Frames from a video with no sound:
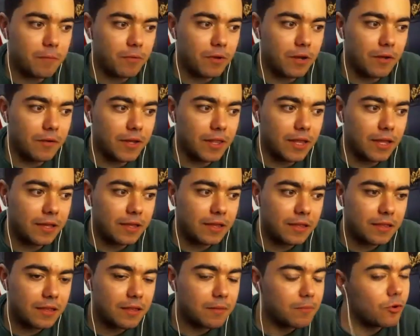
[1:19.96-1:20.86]
pues la verdad que
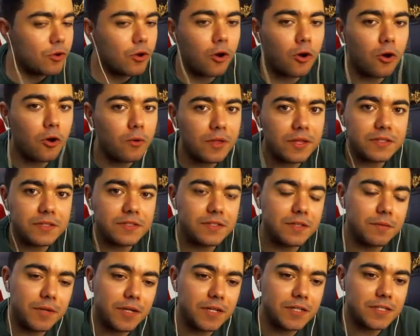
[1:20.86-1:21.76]
desde muy joven
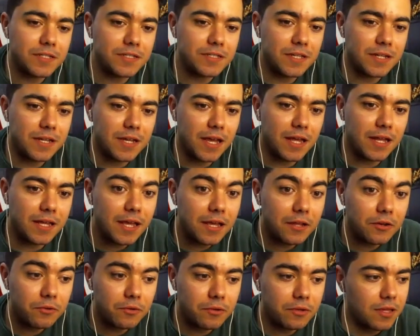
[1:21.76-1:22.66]
siempre quise ser
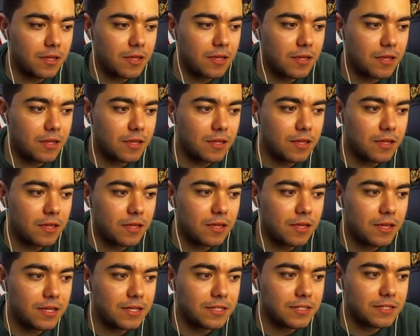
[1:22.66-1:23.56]
ingeniero
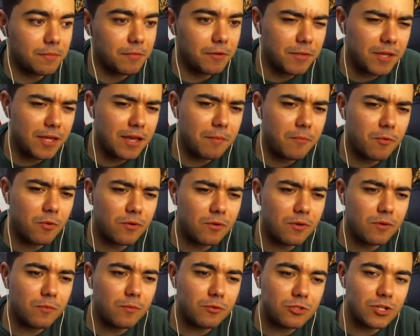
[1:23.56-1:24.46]
y siempre me
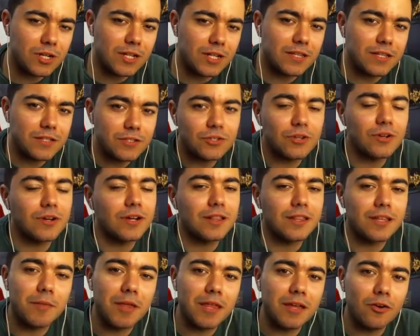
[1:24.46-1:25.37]
llamó mucho la atención el
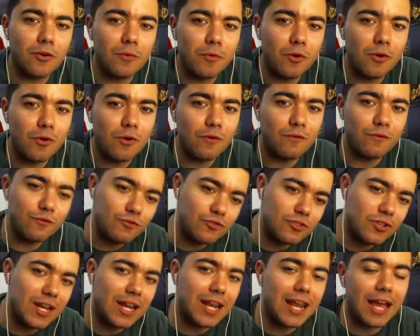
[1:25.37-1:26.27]
tema de cómo
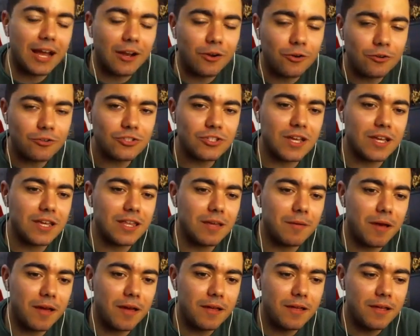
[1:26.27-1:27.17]
funcionan las cosas y
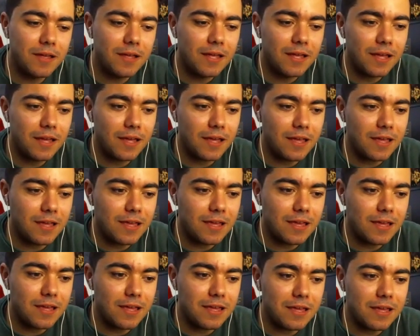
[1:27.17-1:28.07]
demás.
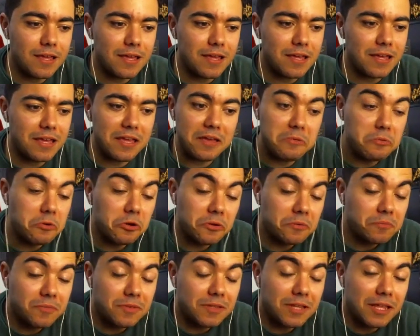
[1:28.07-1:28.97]
Y, bueno,
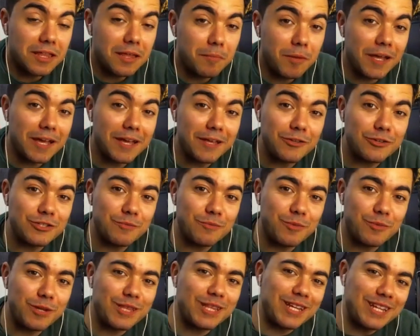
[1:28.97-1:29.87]
desde pequeño
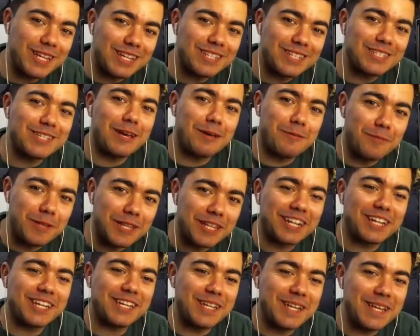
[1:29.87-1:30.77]
siempre tenía esta
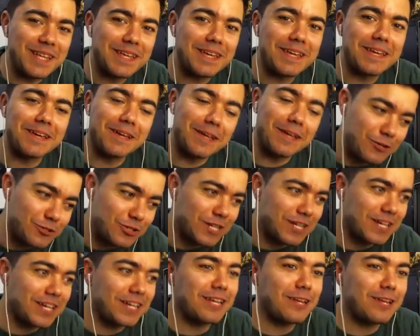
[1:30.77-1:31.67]
matraquilla de quiero ser
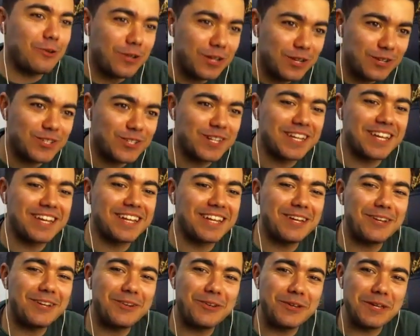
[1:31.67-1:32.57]
ingeniero, quiero ser
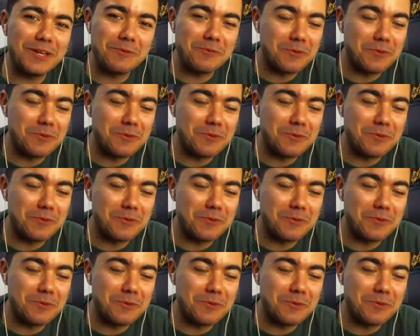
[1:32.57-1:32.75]
ingeniero. Y